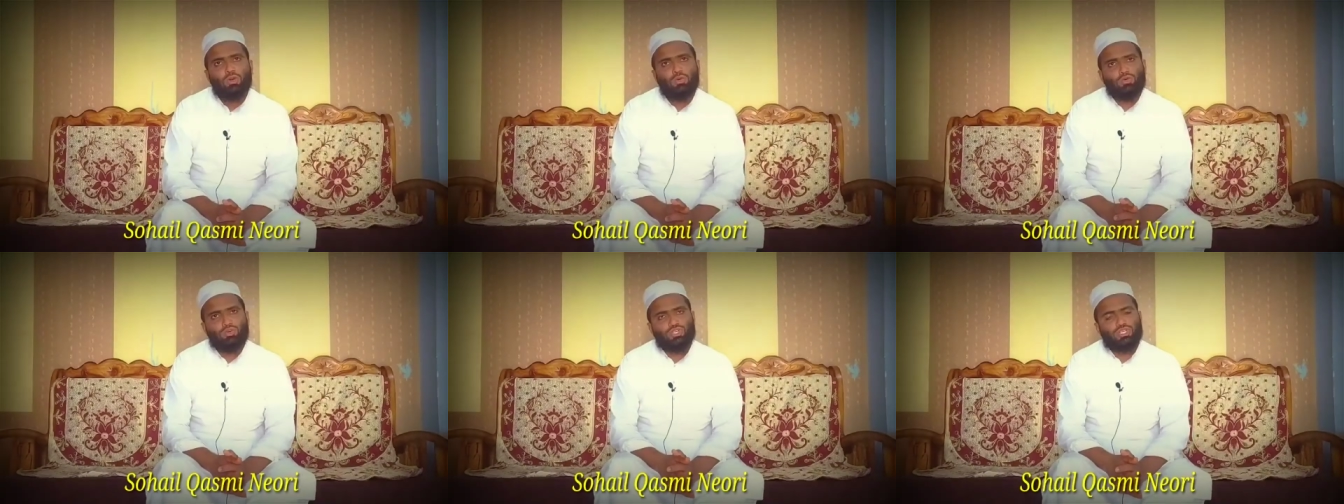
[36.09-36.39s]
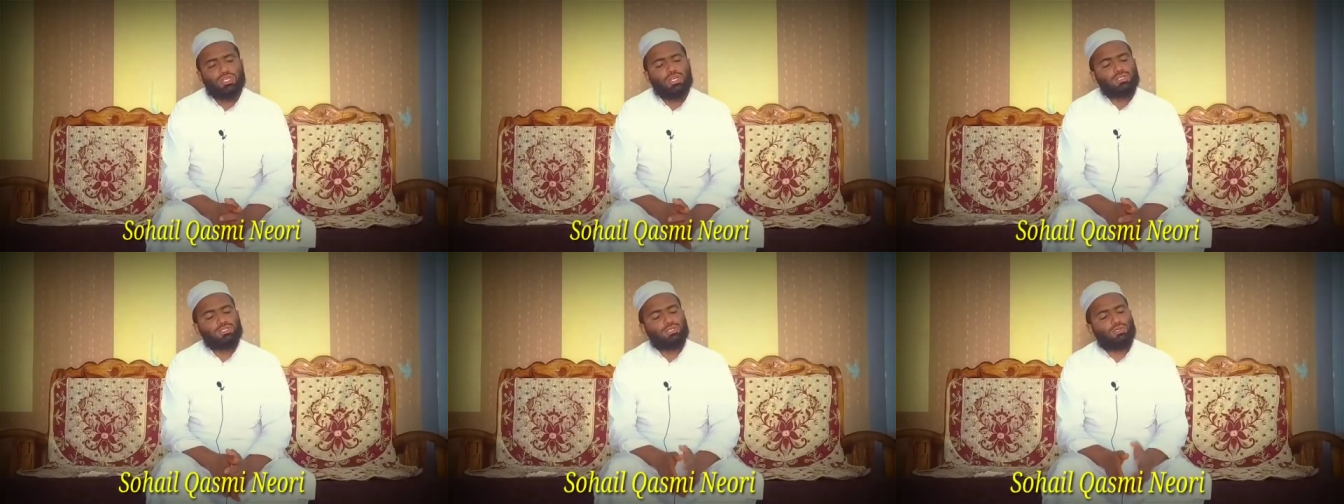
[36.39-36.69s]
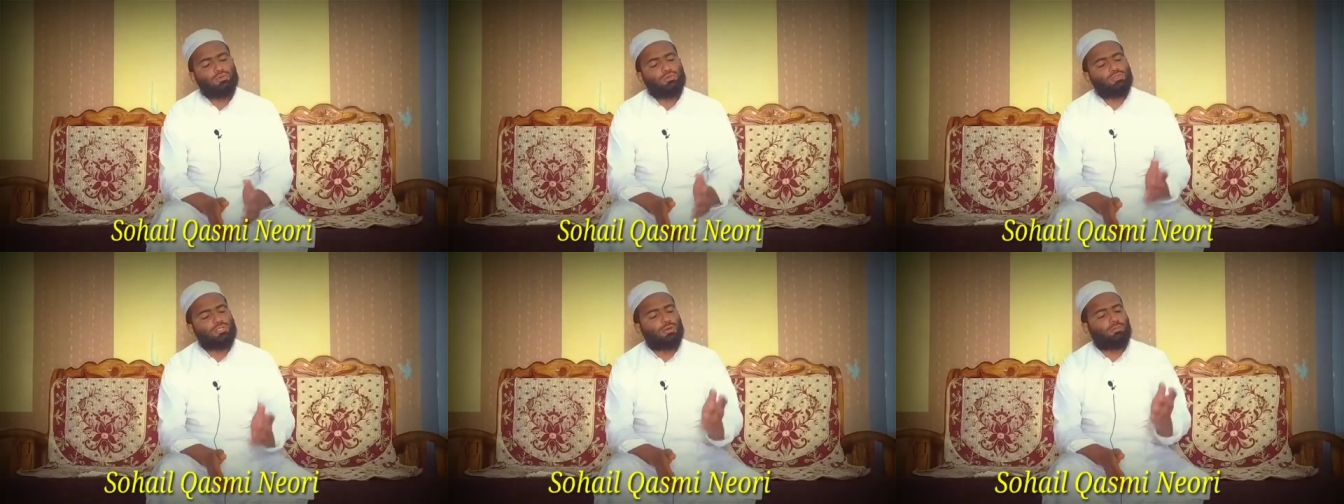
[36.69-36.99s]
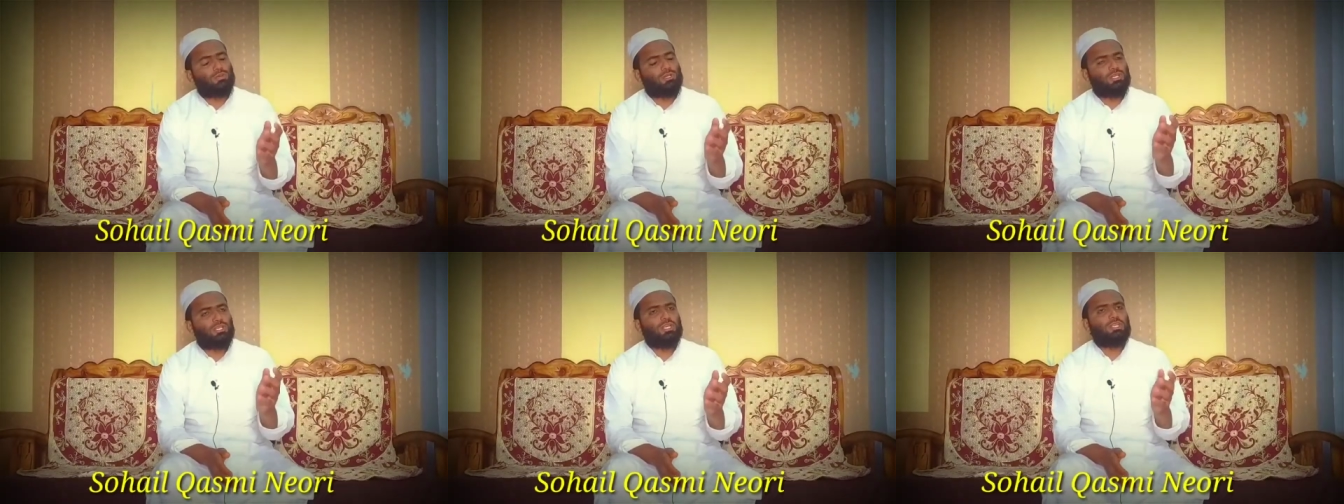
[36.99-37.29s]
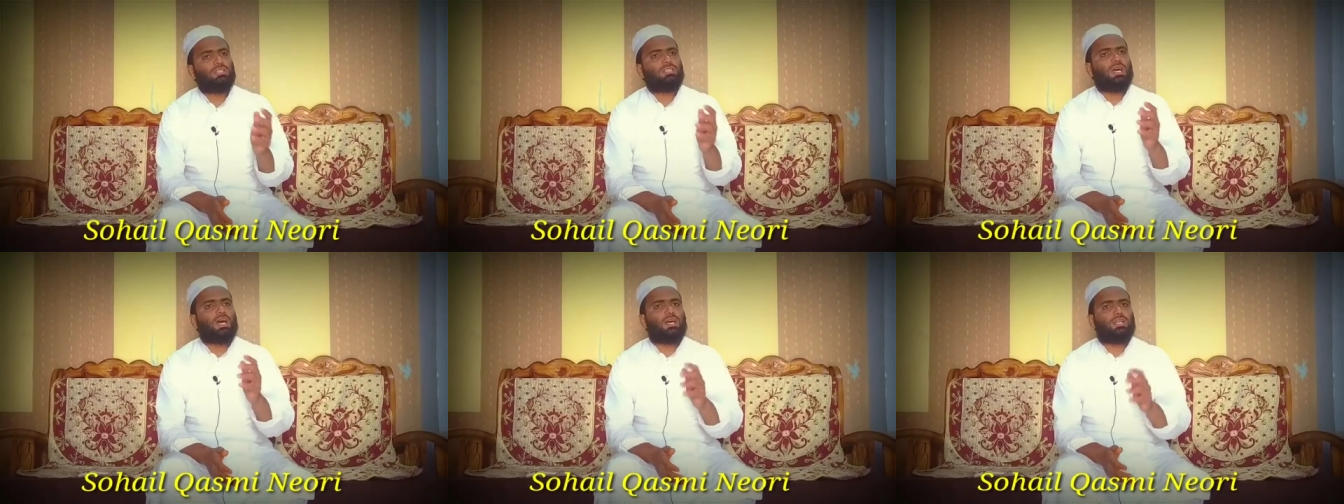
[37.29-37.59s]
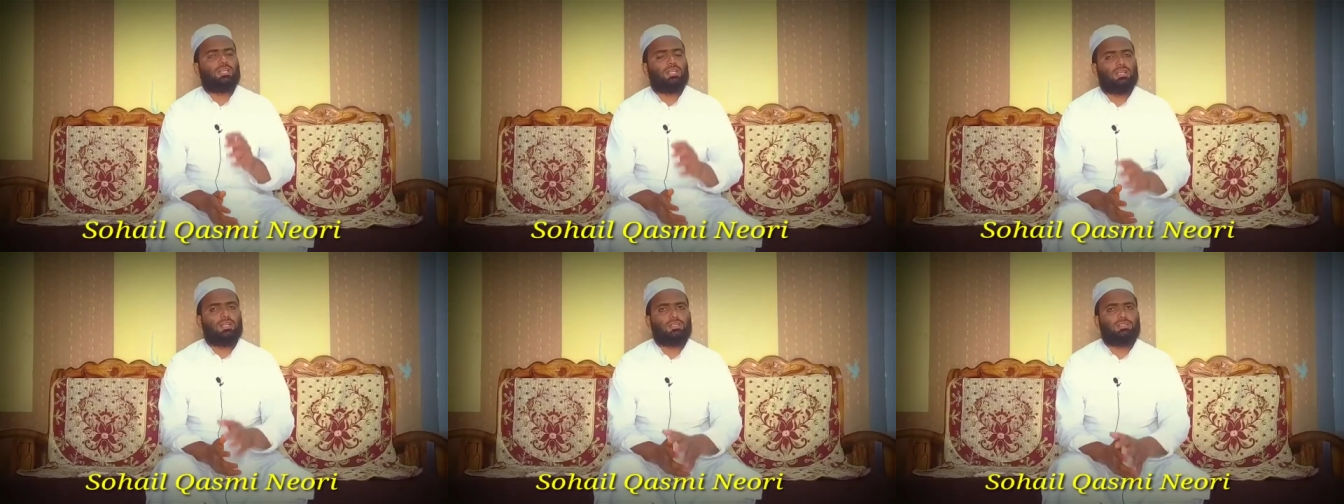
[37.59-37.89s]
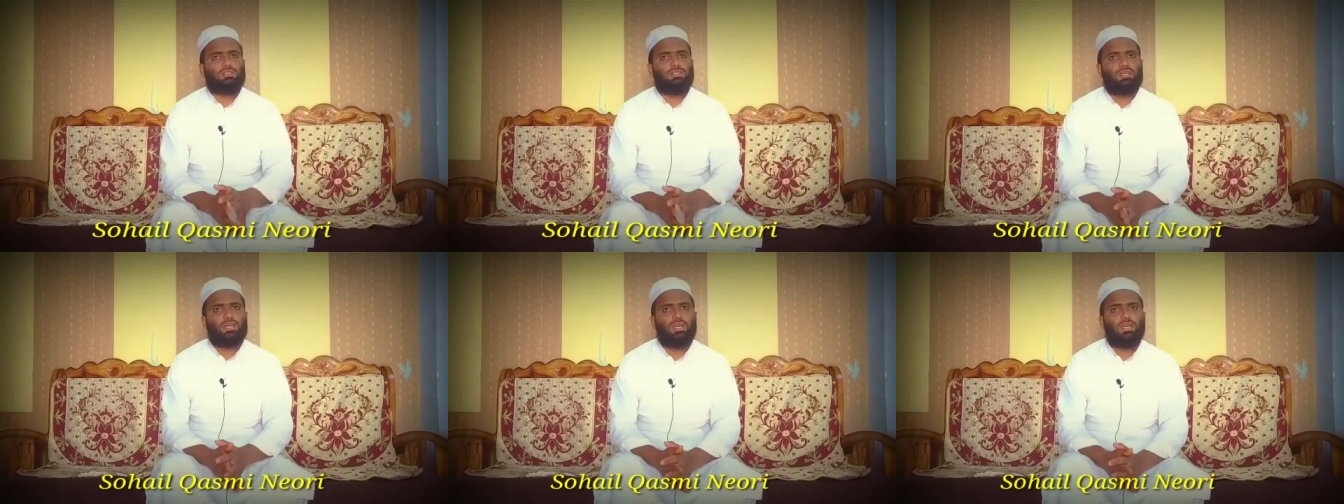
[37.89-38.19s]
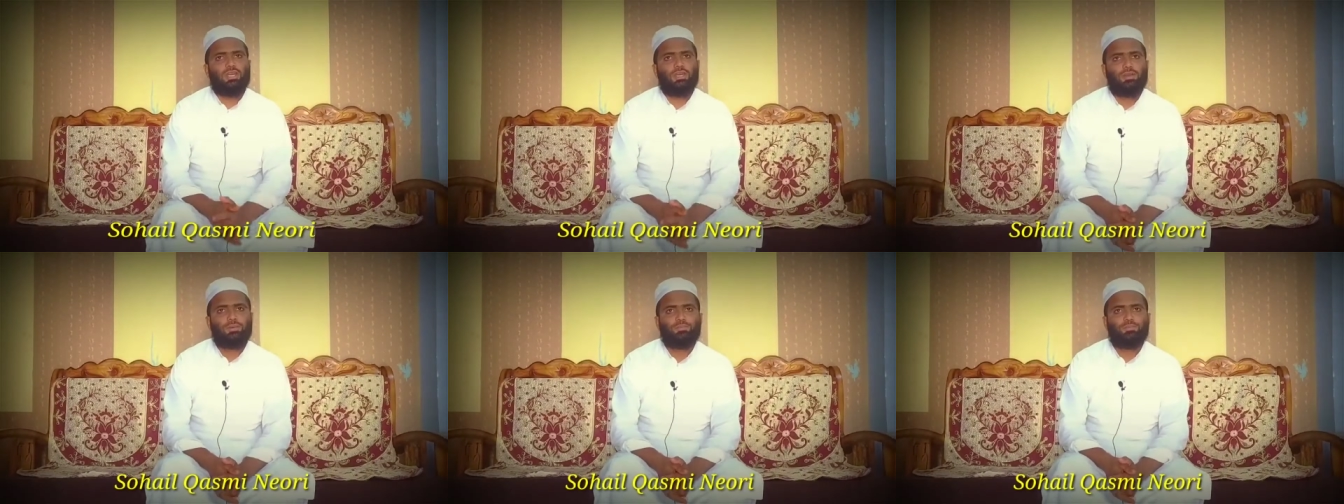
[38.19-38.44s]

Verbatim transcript: उस शख्स को जब नींद आने लगती है